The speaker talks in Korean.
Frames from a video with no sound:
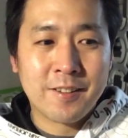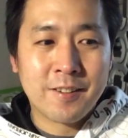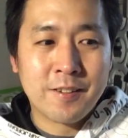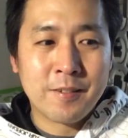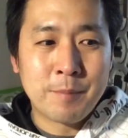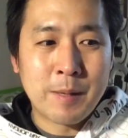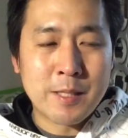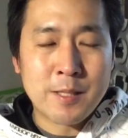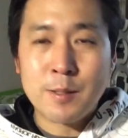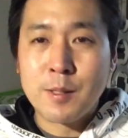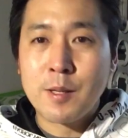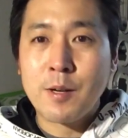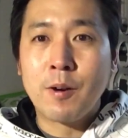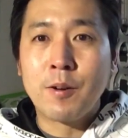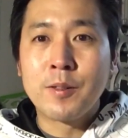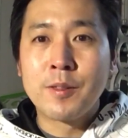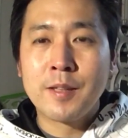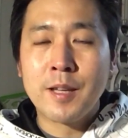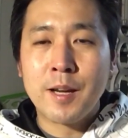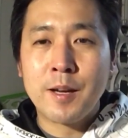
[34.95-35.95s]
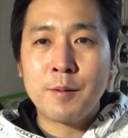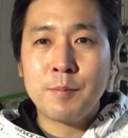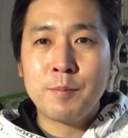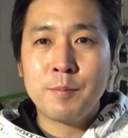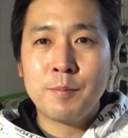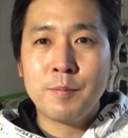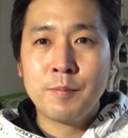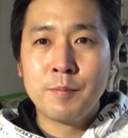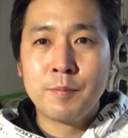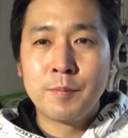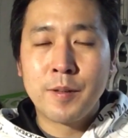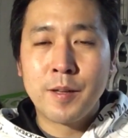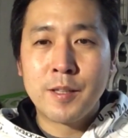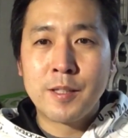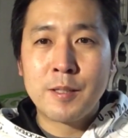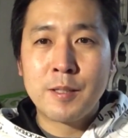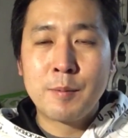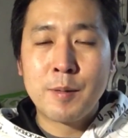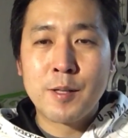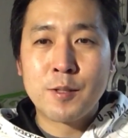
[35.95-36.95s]
마치 건담
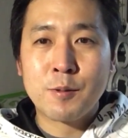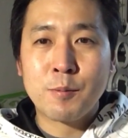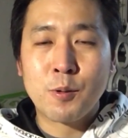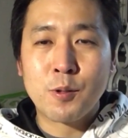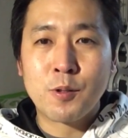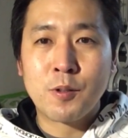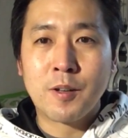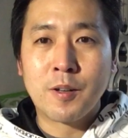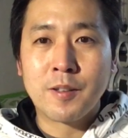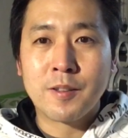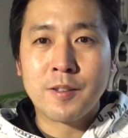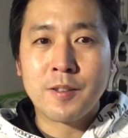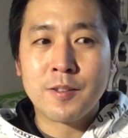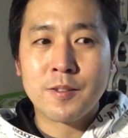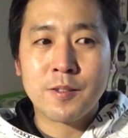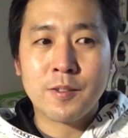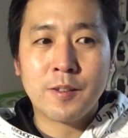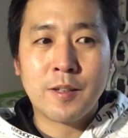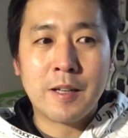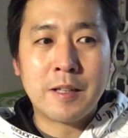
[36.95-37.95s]
애니메이션 보는 것 같았어요.